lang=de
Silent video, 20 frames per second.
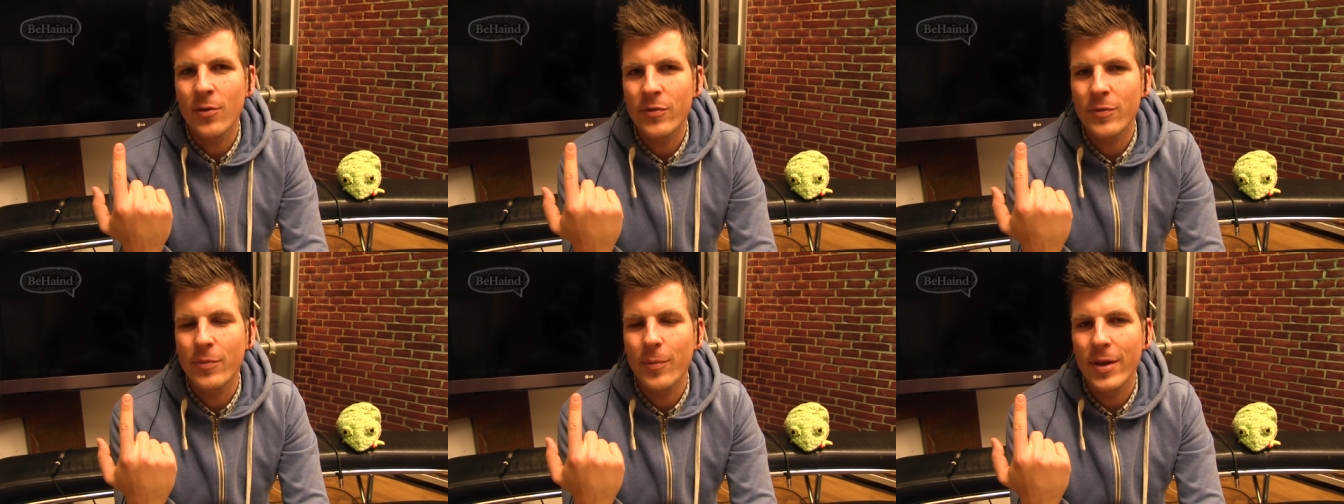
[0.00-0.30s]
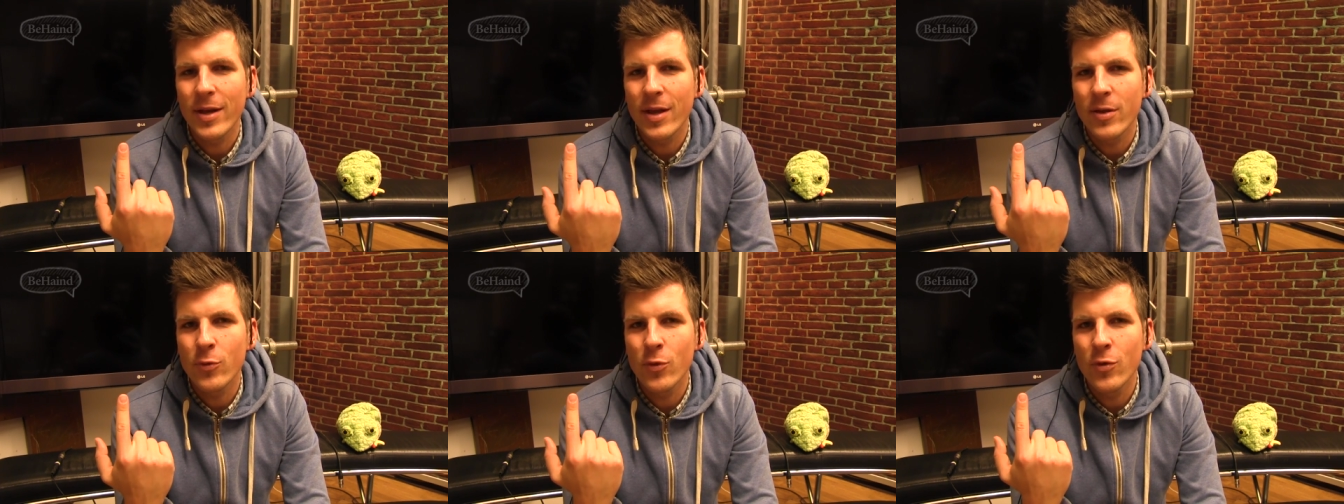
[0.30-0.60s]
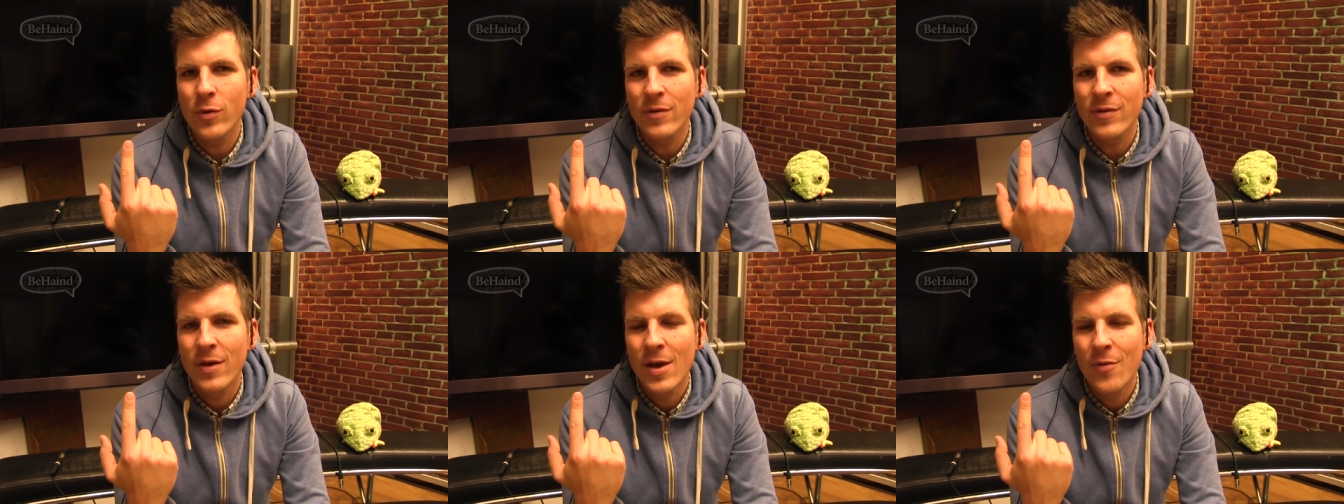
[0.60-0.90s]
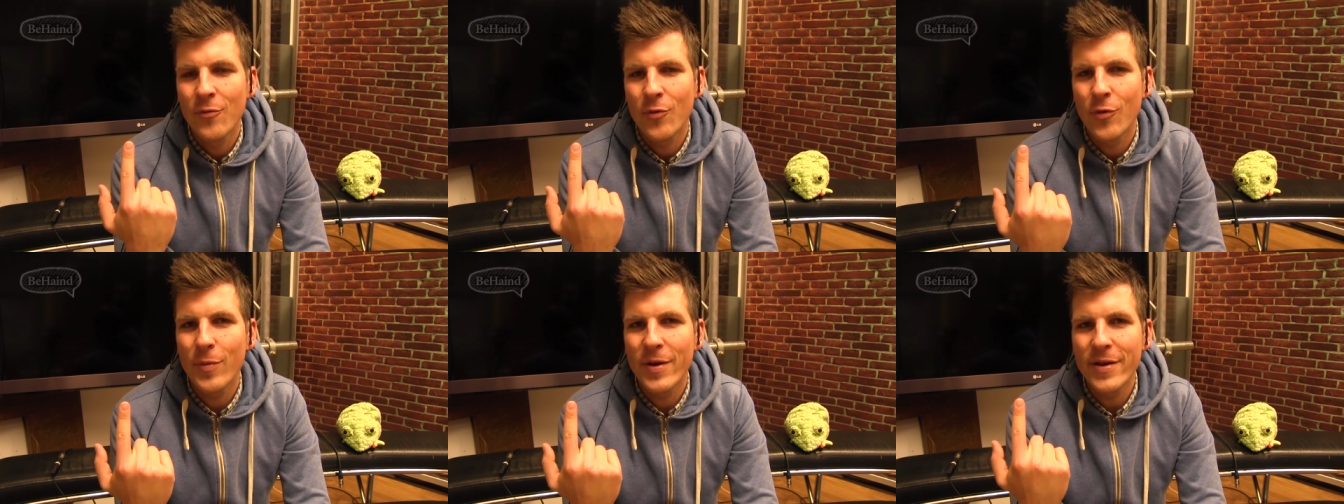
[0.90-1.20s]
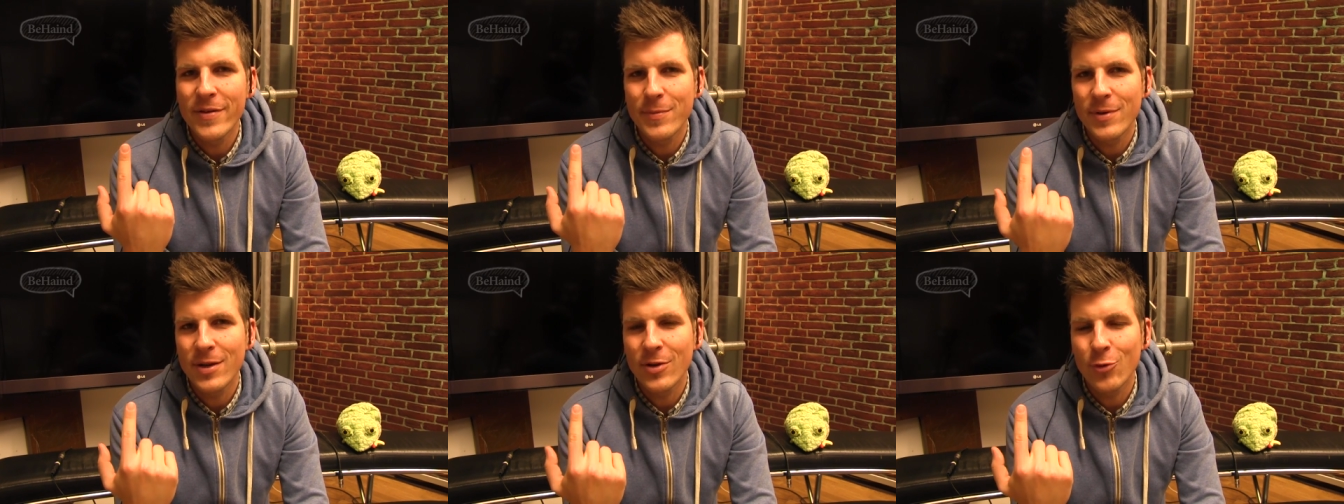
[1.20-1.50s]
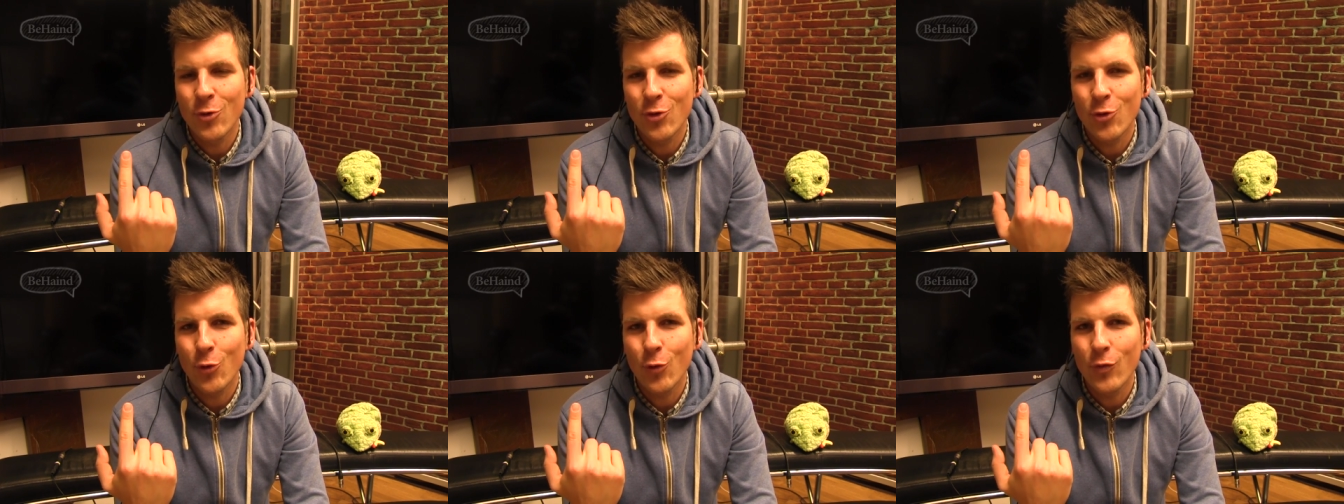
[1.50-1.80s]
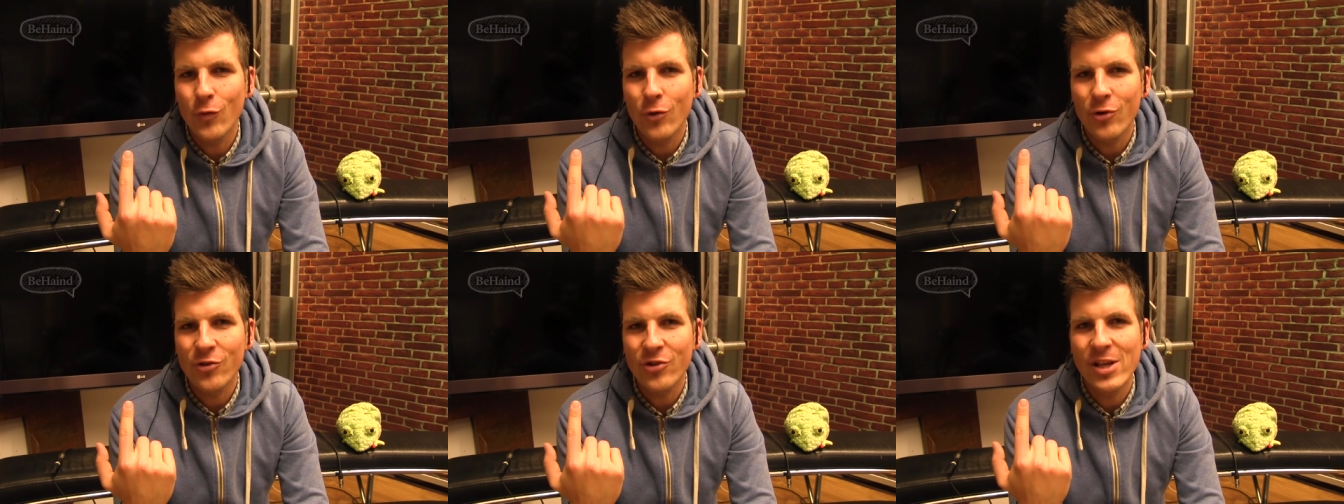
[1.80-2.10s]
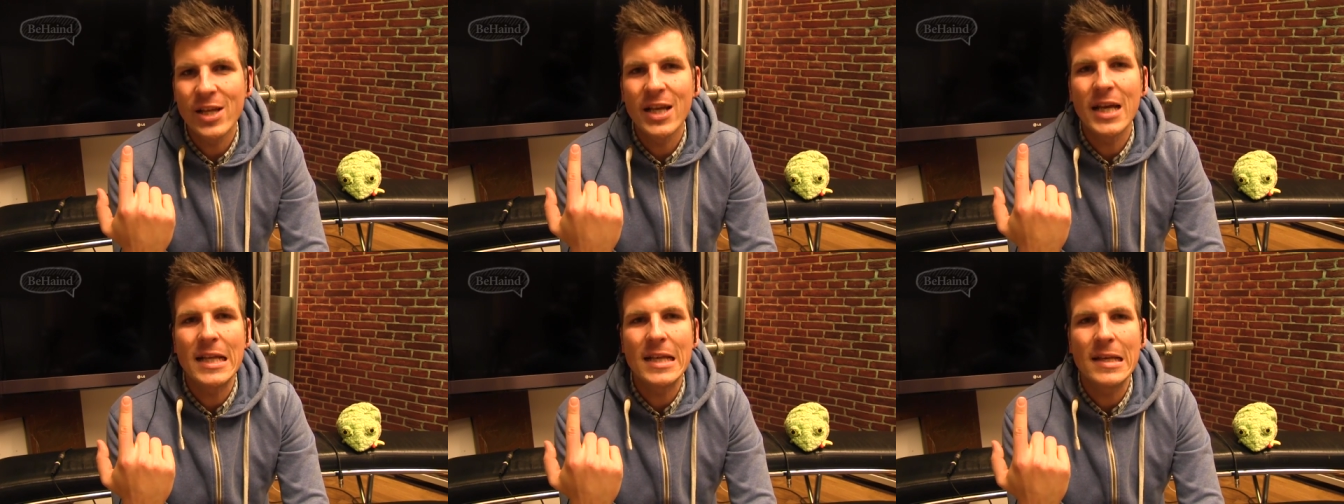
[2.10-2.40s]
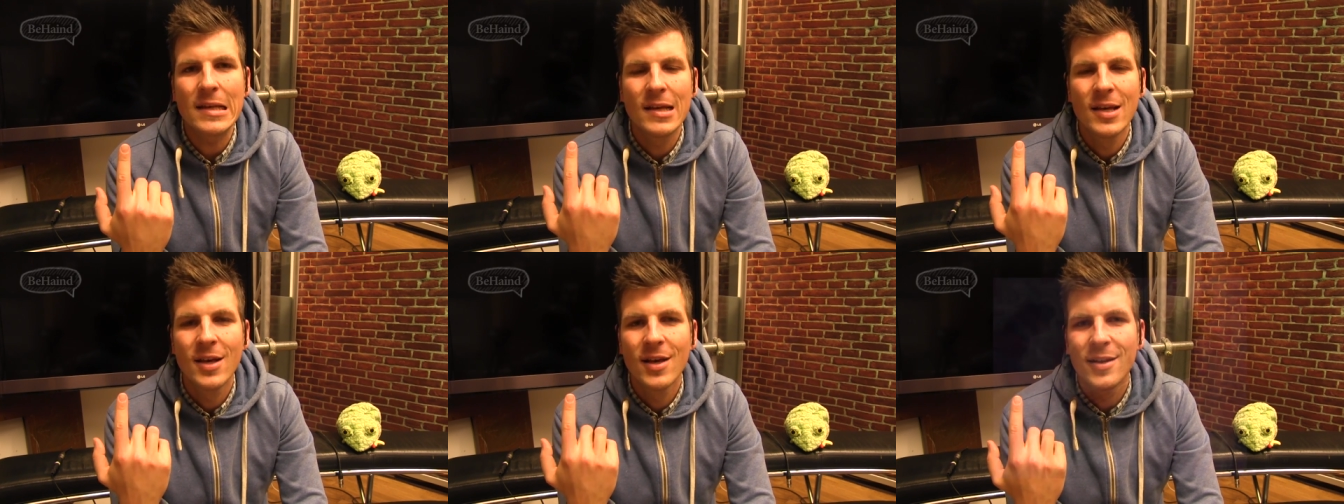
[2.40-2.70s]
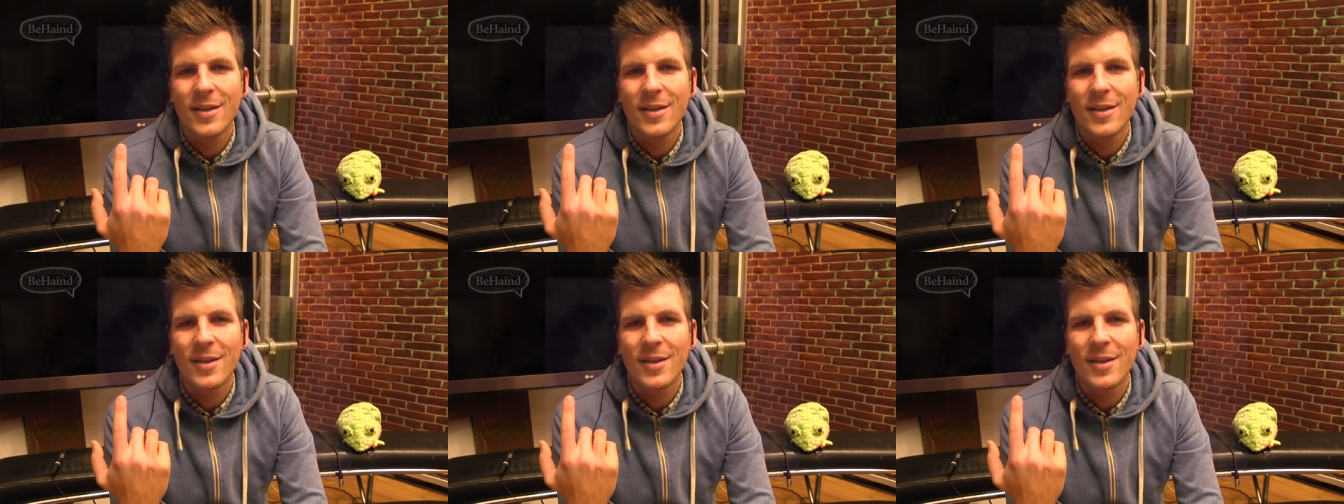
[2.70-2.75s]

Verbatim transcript: aus meiner Jugend, wobei ich mir natürlich schon vorstellen kann,